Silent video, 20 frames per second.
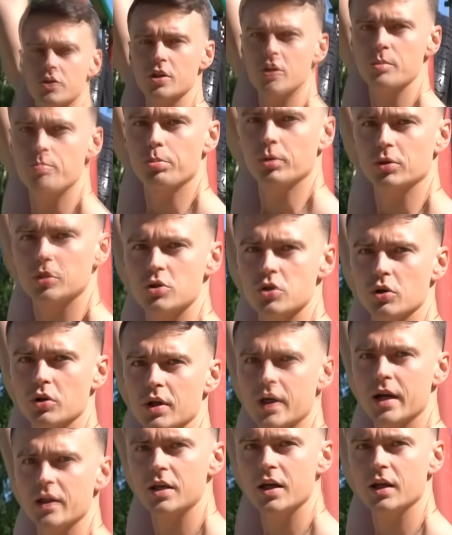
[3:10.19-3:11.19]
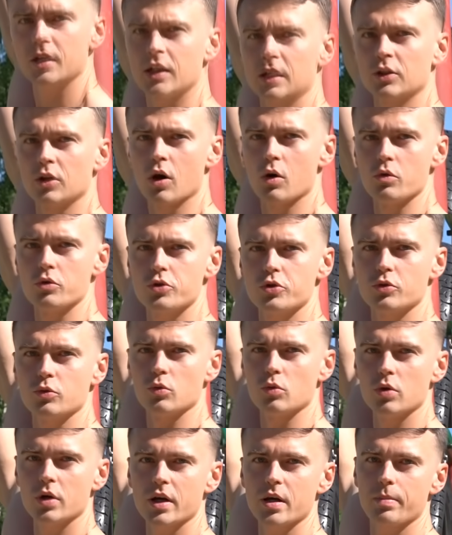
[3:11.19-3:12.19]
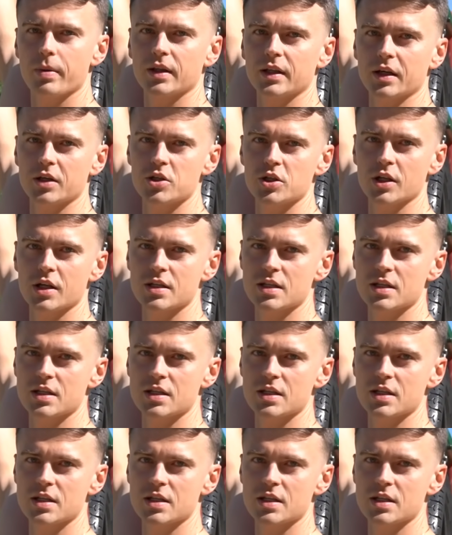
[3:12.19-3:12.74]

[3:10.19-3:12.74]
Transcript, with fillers: czyli podciąganie na drążku. Chyba tak się